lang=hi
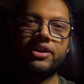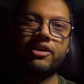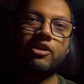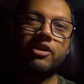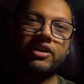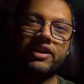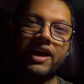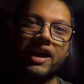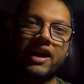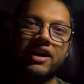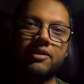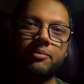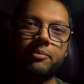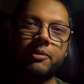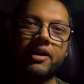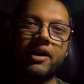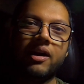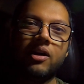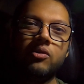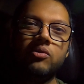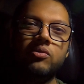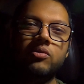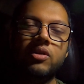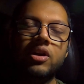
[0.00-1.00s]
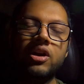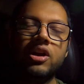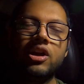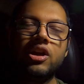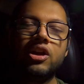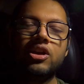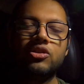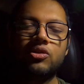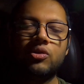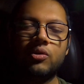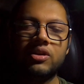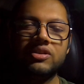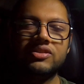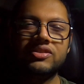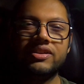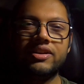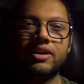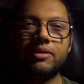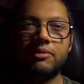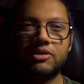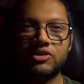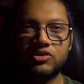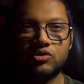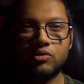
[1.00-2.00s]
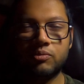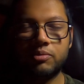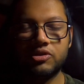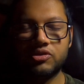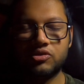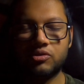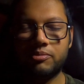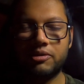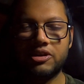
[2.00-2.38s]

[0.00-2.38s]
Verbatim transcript: से कांटेक्ट में आऊँ तो इसीलिए मैं सुबह